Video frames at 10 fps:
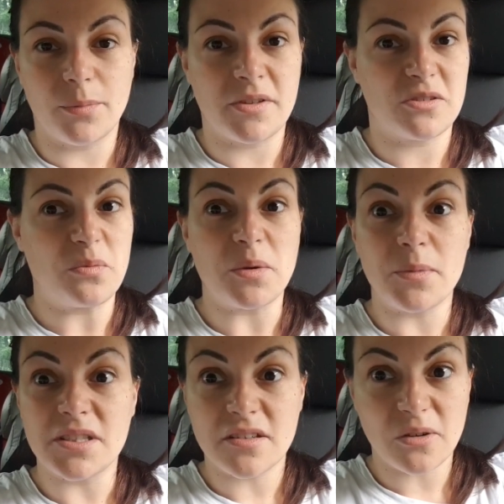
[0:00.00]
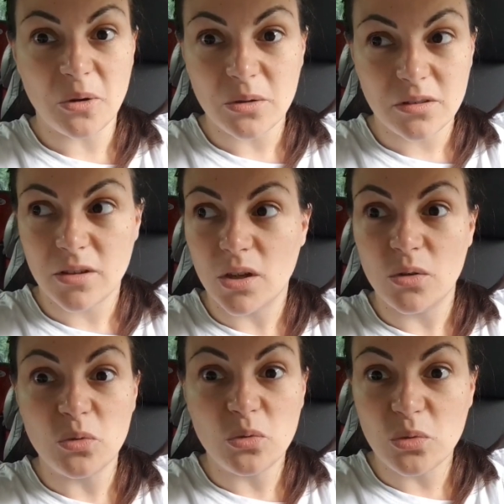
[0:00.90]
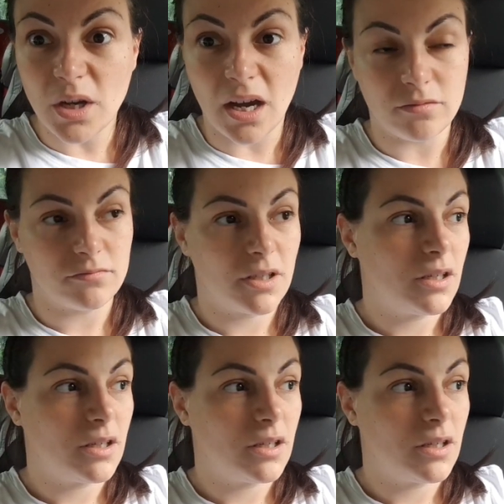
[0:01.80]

penso per mezzanotte, l'una,